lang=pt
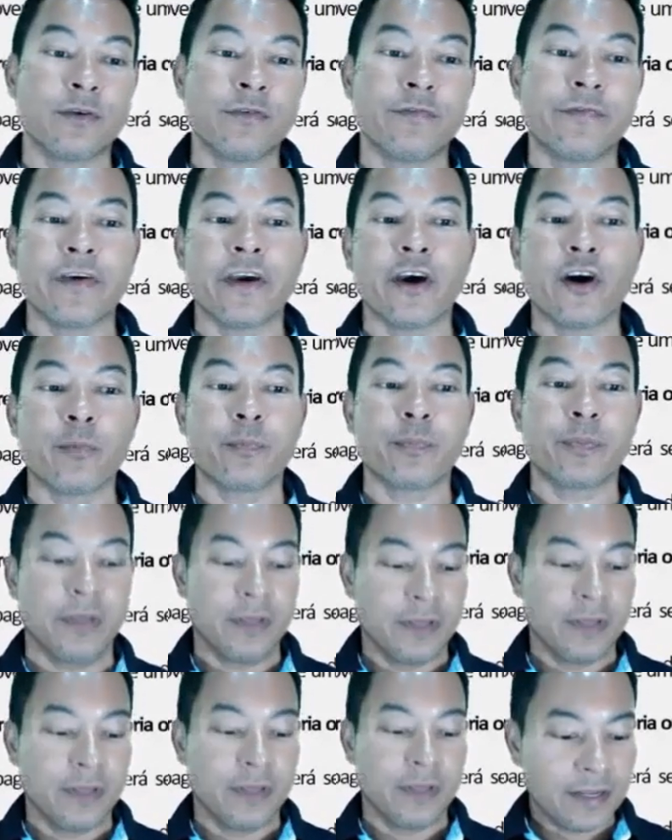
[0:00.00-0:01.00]
E o FELP
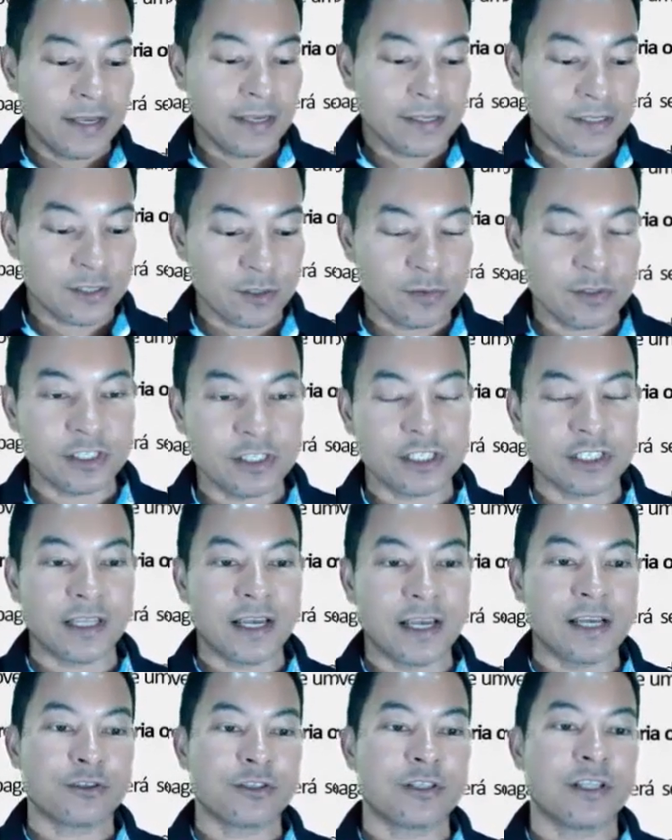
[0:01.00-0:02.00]
né, são os
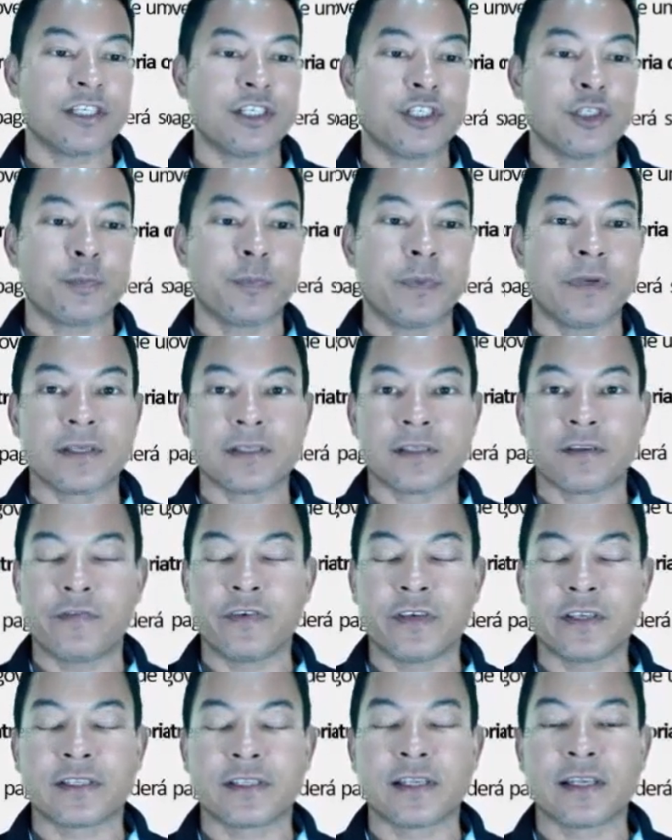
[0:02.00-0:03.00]
estágios da despesa,
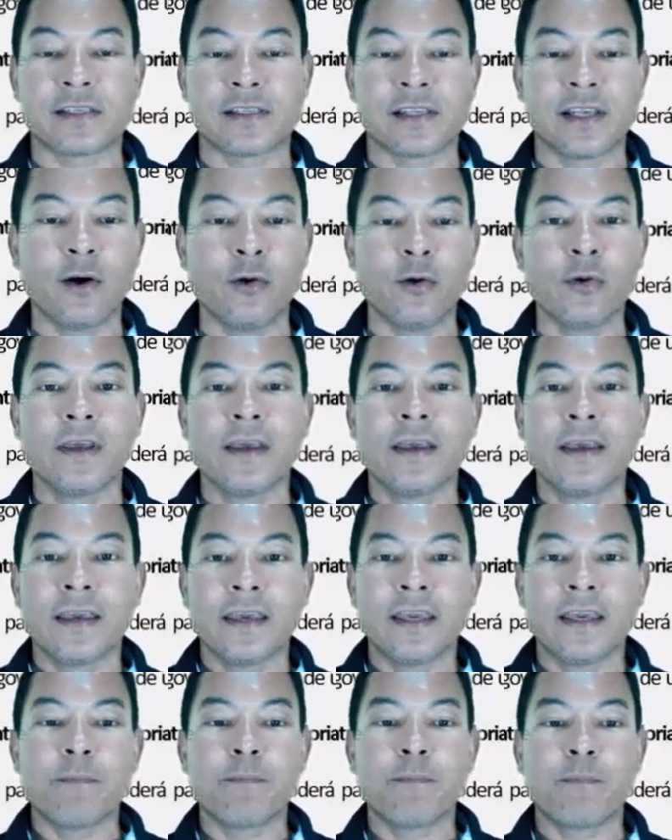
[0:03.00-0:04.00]
fixação,
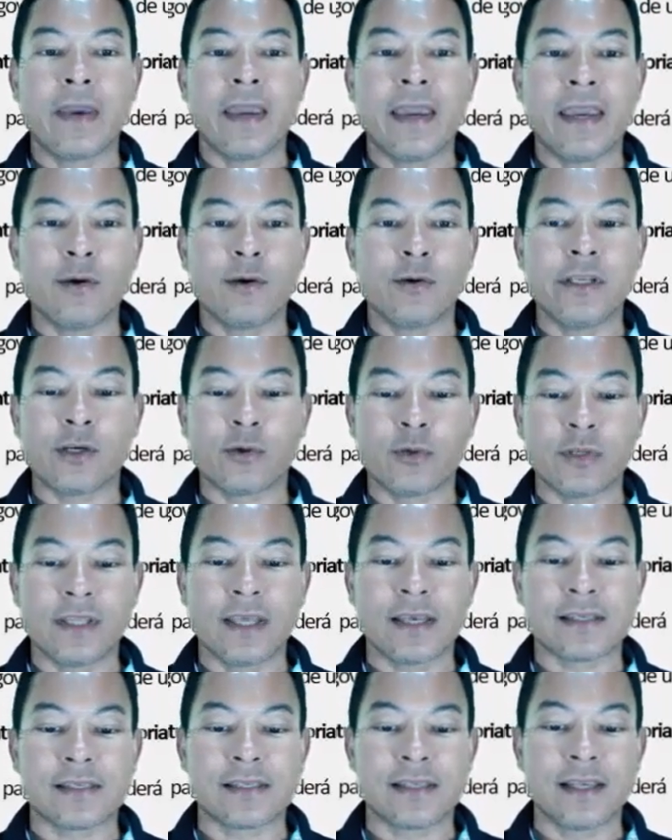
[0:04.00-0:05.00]
empenho,
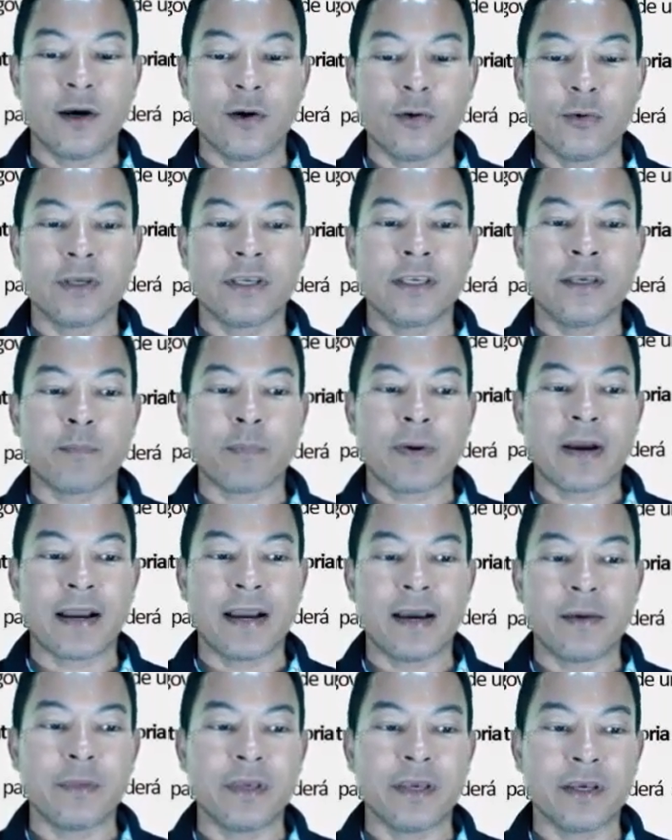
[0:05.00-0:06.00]
liquidação e
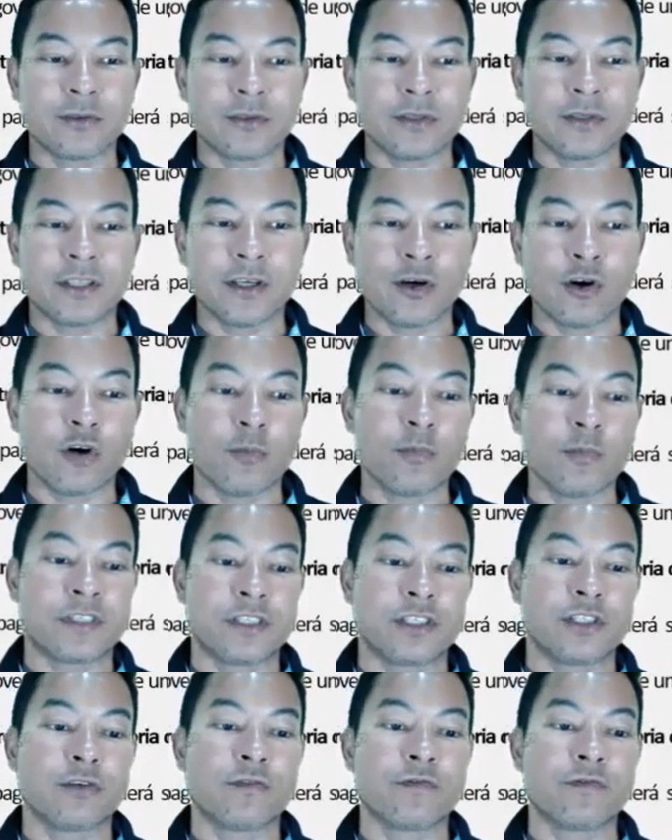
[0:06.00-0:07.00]
pagamento. Então, como
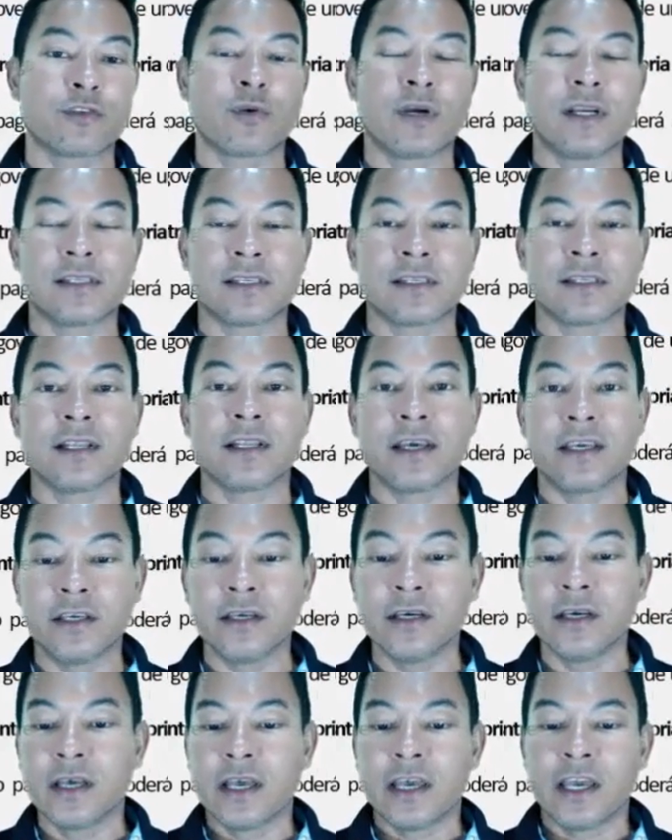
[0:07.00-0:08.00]
vocês estão visualizando
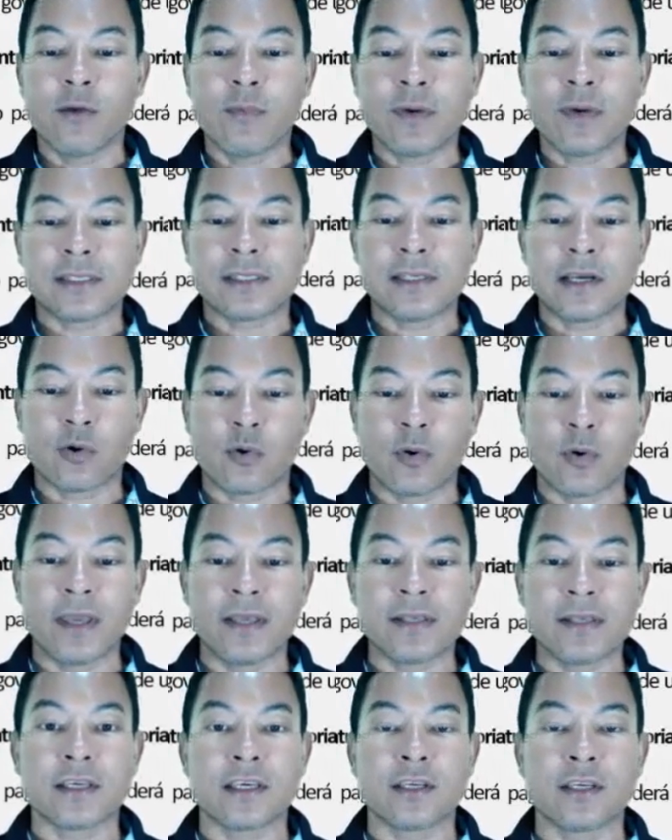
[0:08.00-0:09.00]
aí, é uma
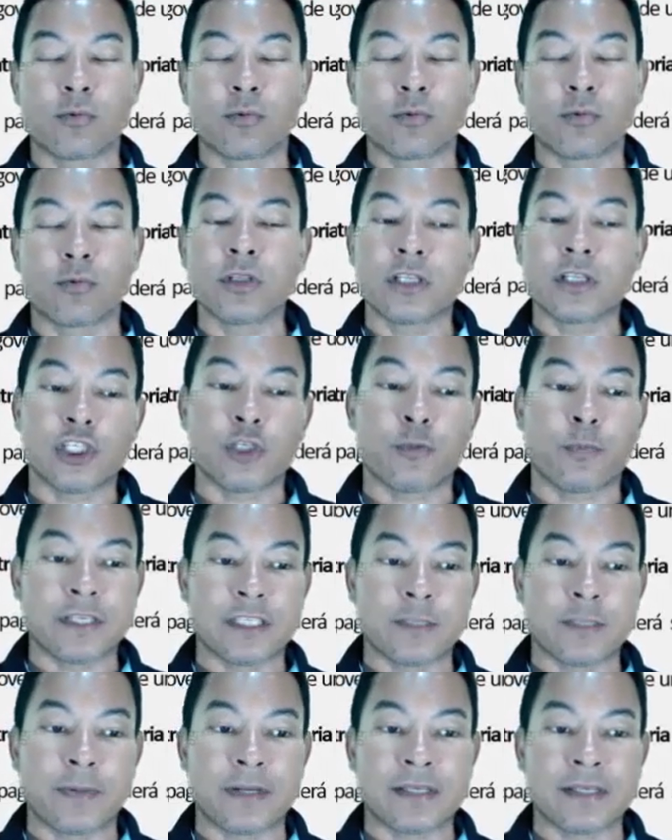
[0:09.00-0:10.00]
sequência que toda
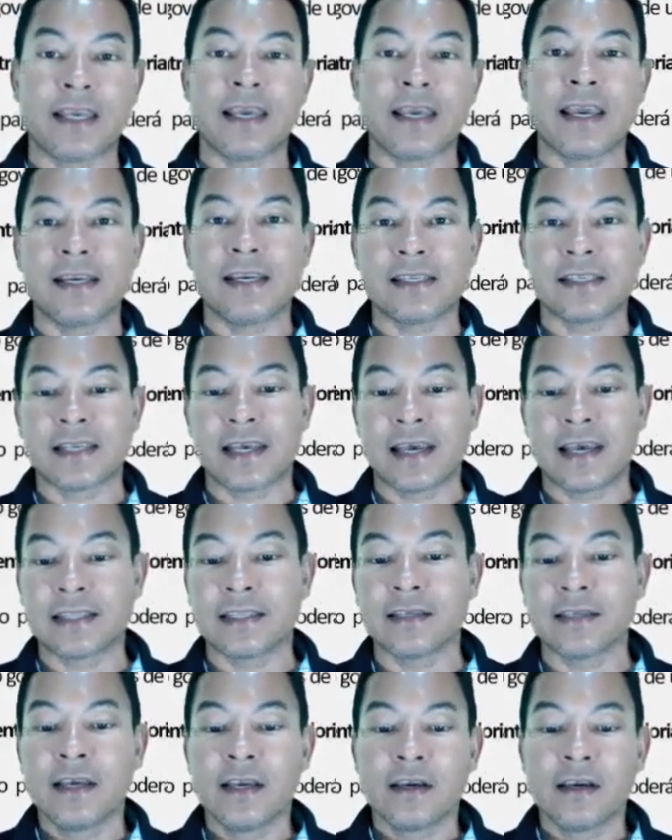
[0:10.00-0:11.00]
despesa para ser
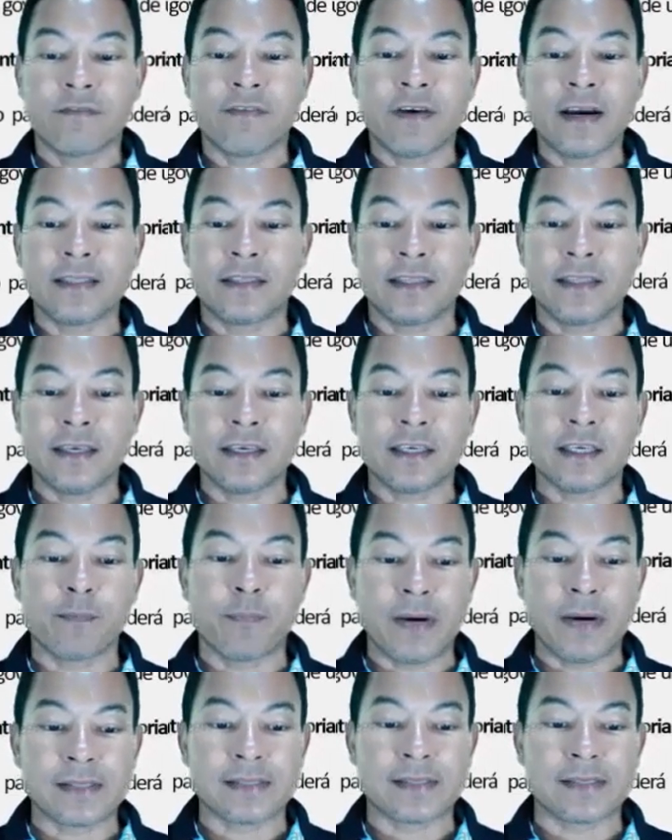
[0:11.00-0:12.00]
realizada vai ter que
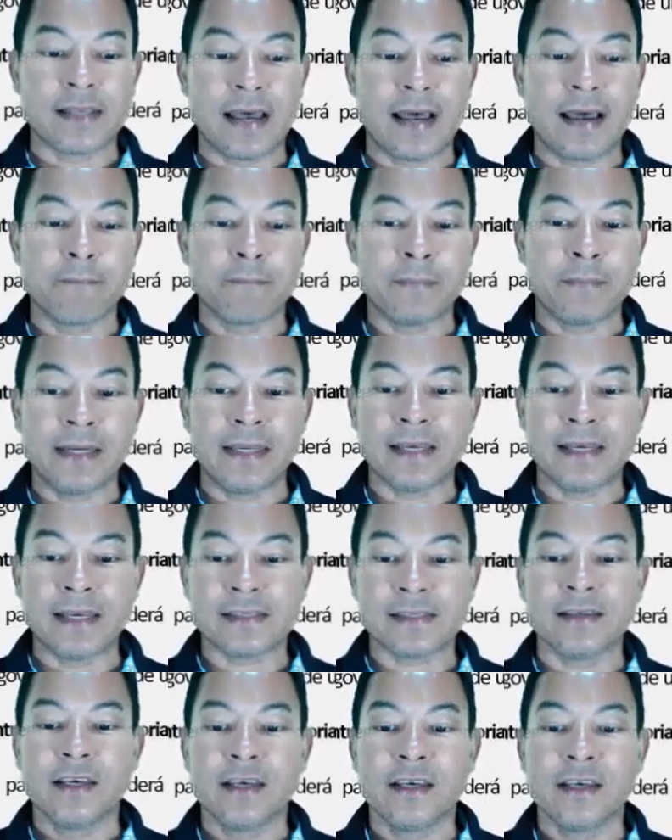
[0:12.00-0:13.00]
passar,
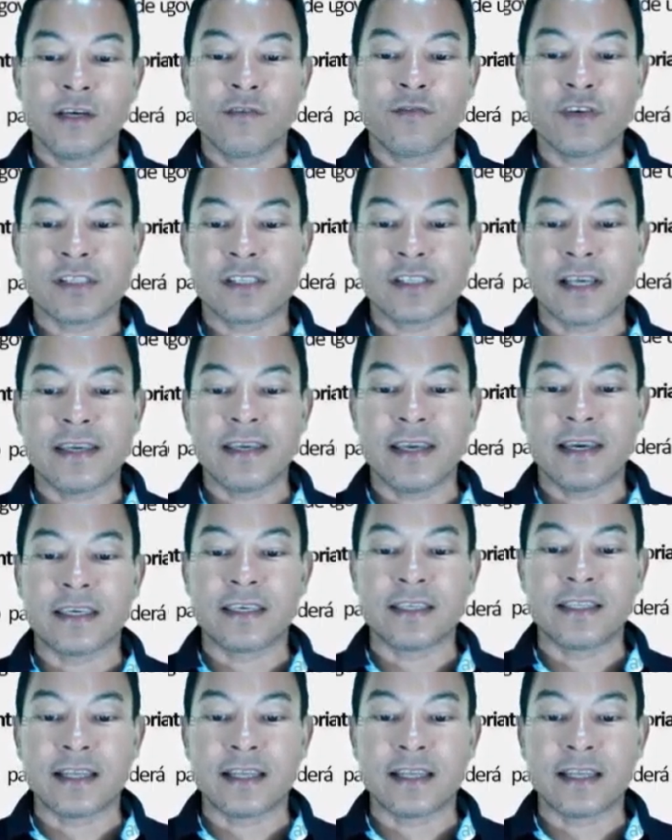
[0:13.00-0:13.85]
beleza? Eu vou sair aqui